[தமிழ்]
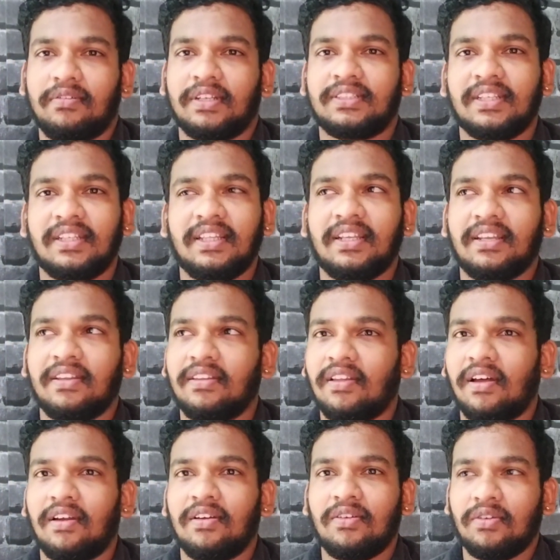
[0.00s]
வசதி
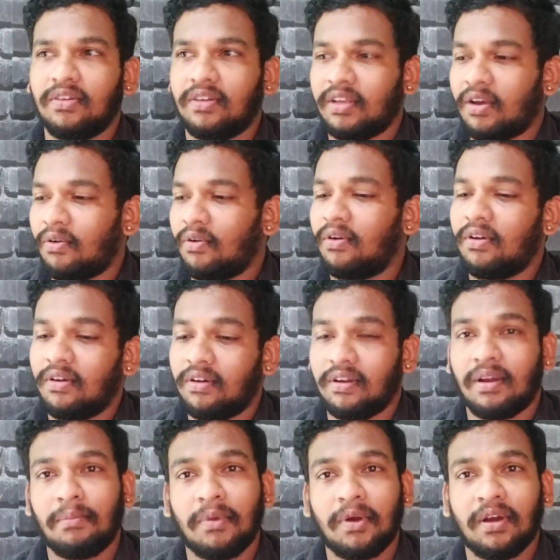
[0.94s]
இருந்தாலும் எவ்வளோ
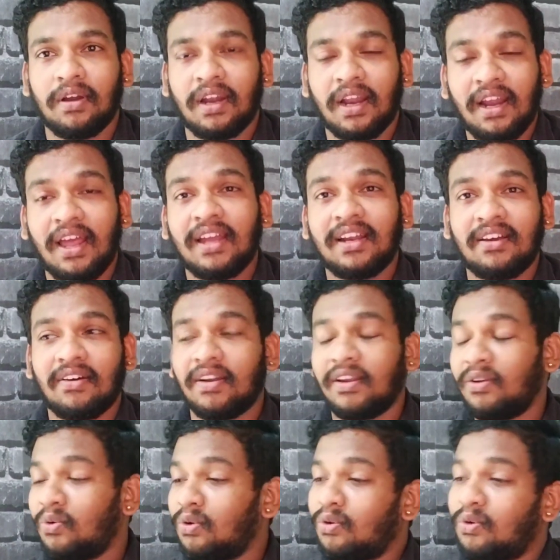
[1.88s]
நம்ம நல்லா இருக்க
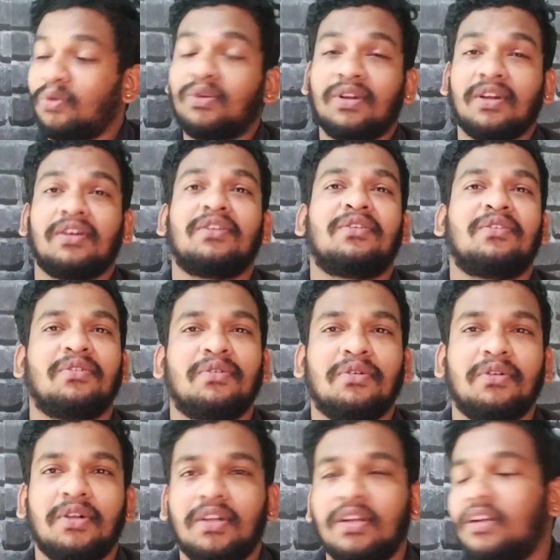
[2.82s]
வரையும் ஒரு கூட்டம் இருக்கும்
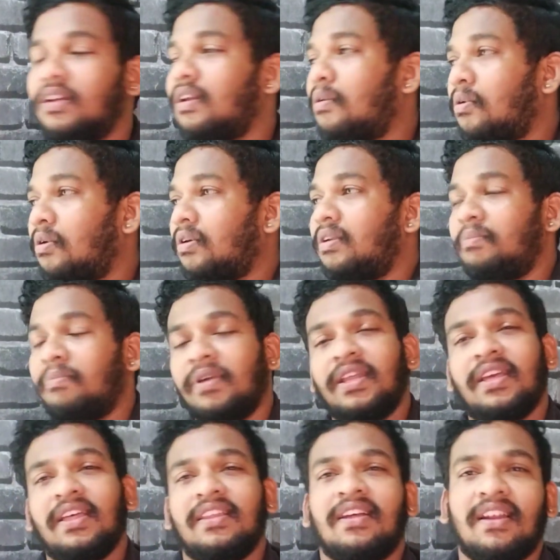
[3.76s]
நம்ம நீ
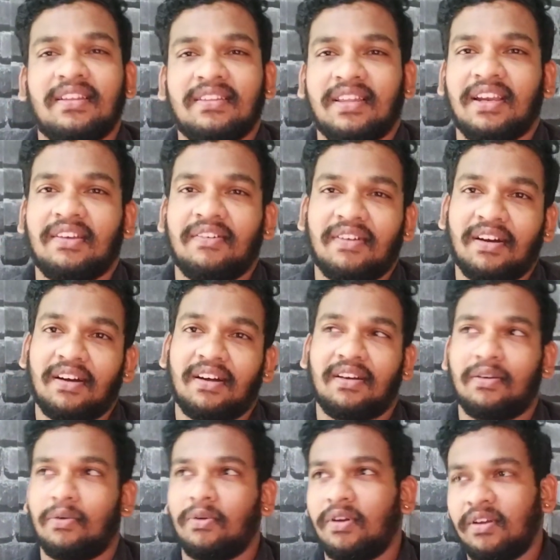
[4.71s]
பெரிய ஆள் தலைவா
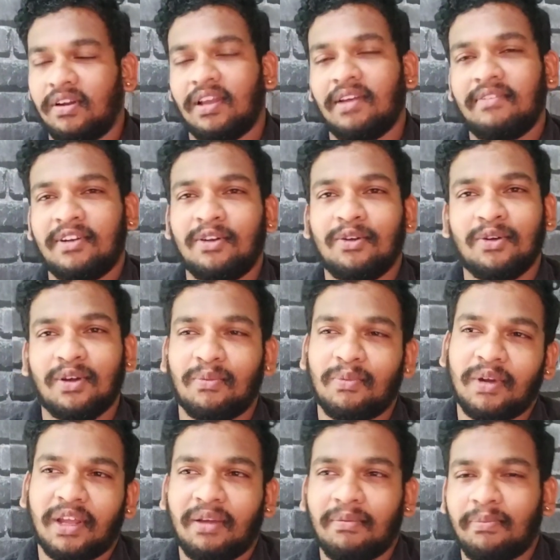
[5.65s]
ஒன்று நான் விட்டு கொடுக்க
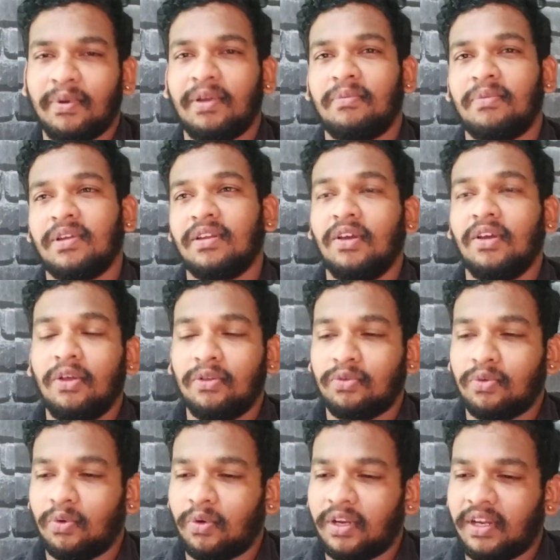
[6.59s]
மாட்டேன் எப்போ அப்படி
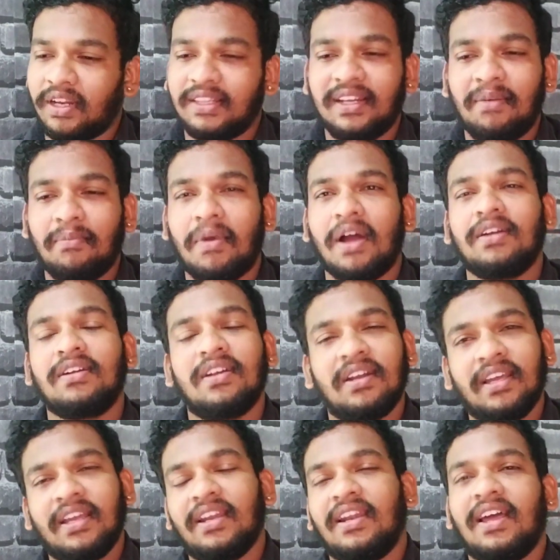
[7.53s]
ஸோ ஒரு இடத்துல
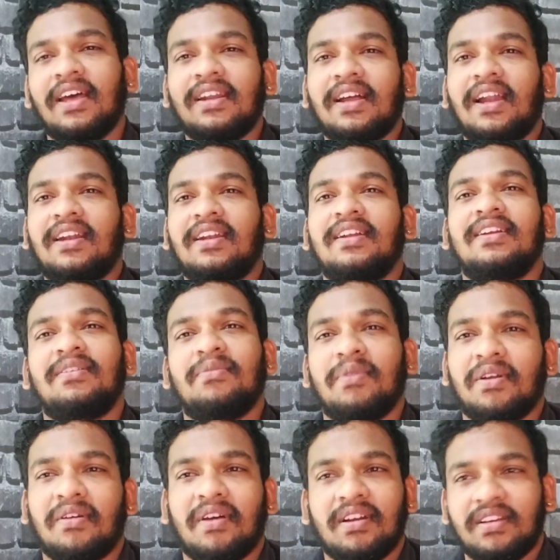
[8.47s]
மாட்டினோன்னா எல்லோரும் கண்டுக்கிட்டு
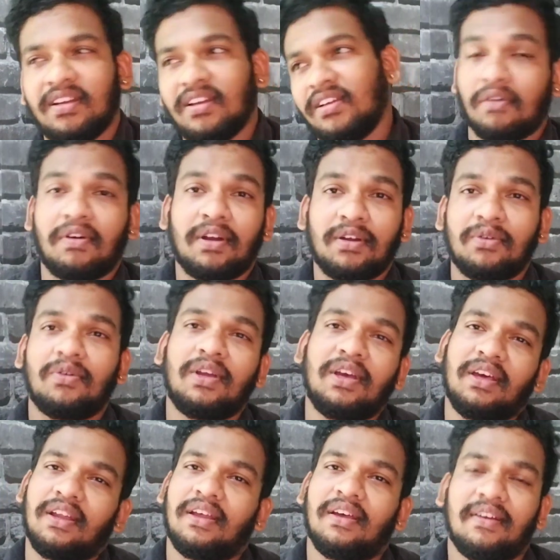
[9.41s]
போயிடுவானுங்க வார்டு
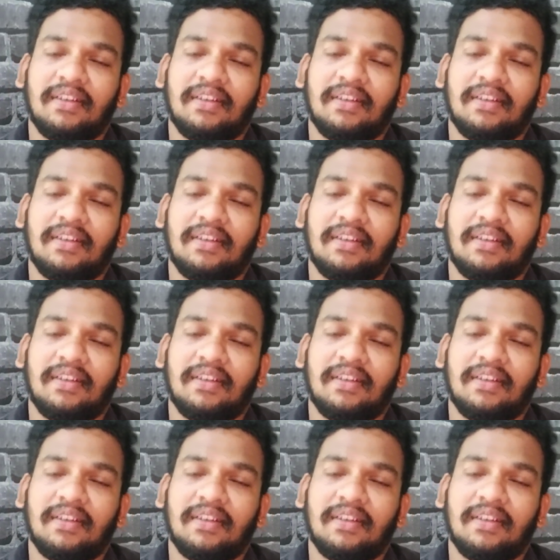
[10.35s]
கூட